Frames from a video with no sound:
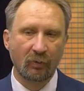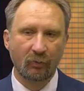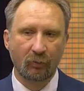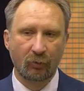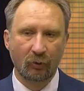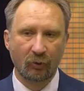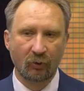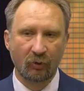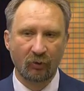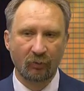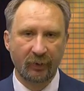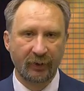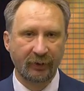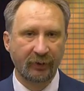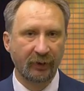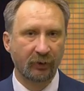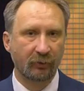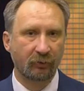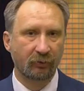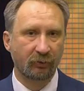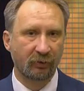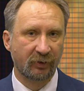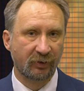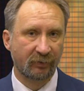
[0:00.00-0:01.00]
про
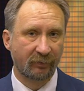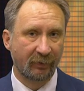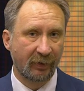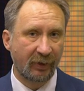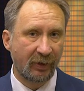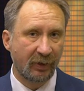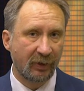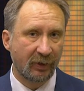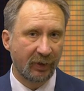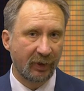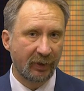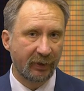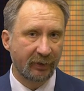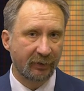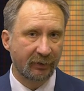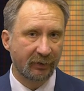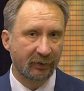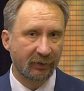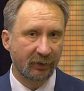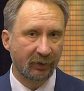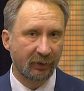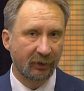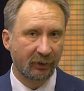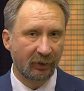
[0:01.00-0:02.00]
монету из своей
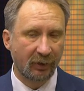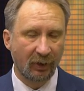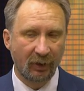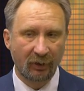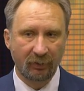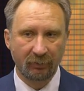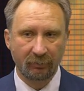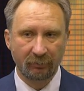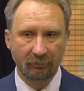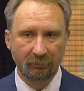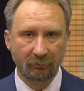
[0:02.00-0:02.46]
коллекции я